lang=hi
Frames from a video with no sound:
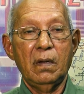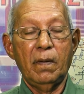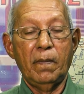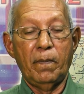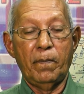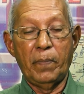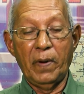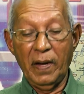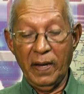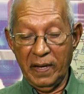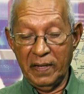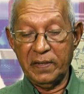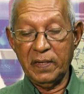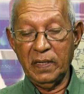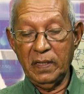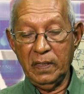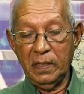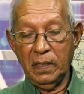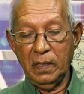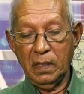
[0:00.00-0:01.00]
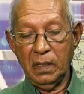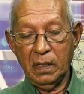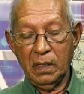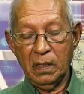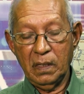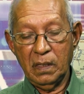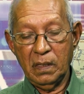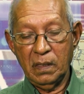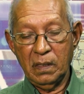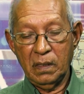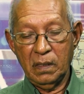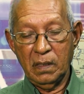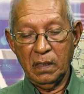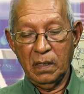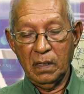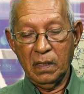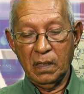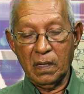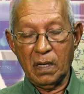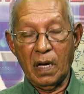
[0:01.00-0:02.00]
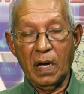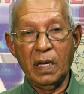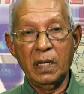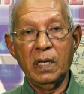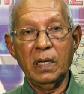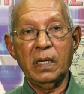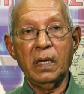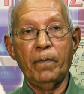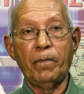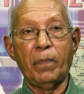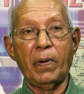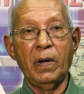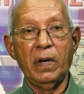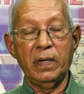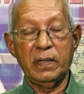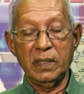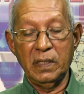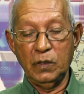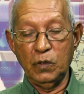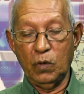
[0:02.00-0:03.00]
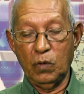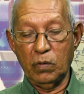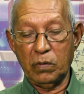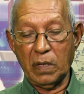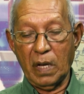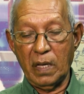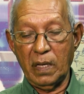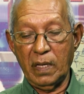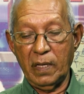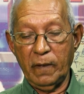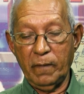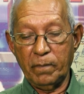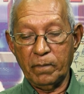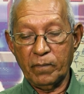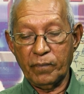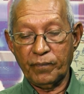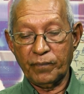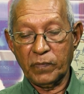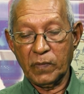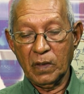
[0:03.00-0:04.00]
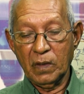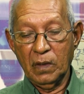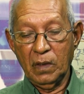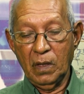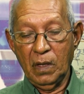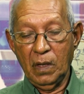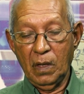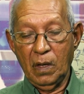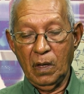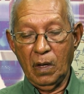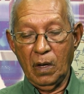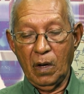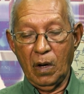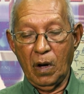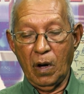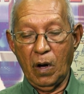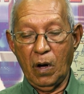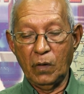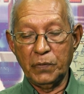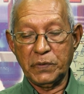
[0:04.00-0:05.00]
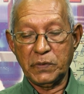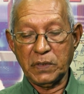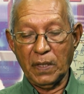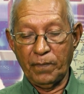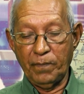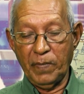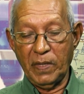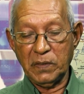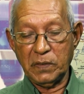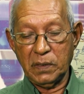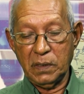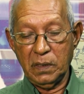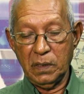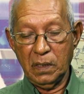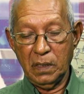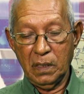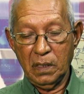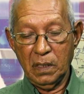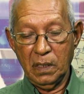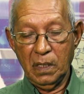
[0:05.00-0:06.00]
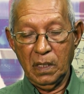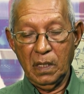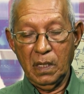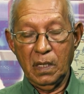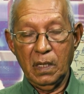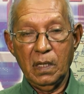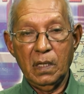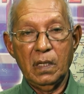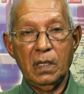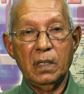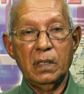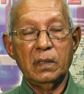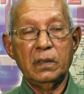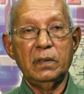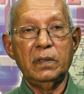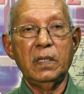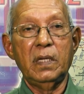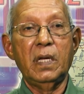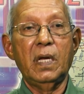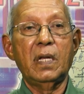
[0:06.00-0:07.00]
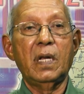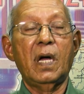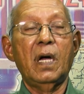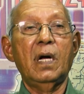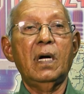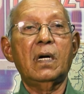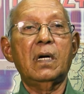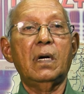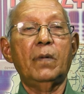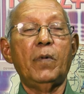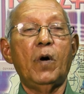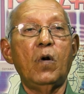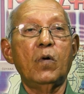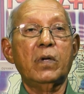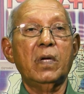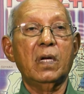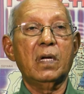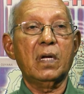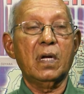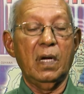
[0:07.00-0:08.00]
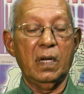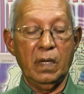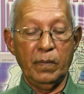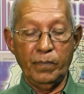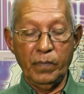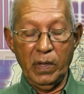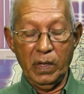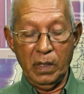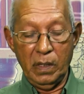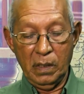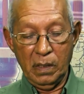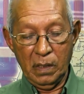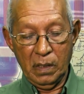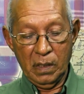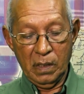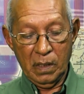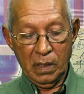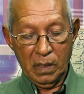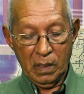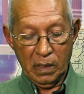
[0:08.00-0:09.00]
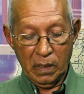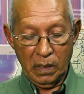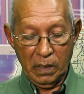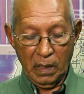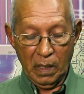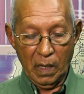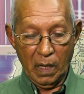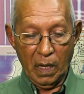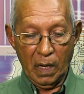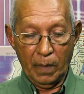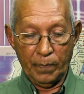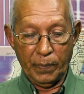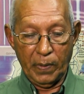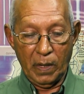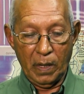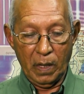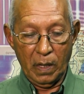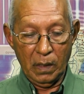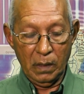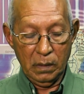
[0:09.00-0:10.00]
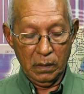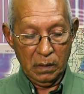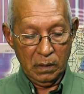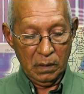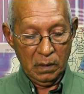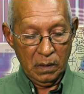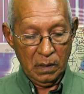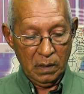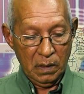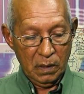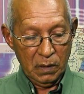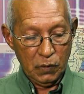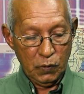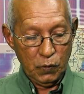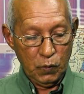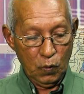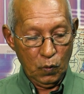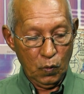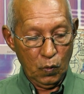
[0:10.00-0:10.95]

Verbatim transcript: प्लेटी खाने की प्लेटी जो होता है और चम्मच देना खबाव के करीब में ये अपना जो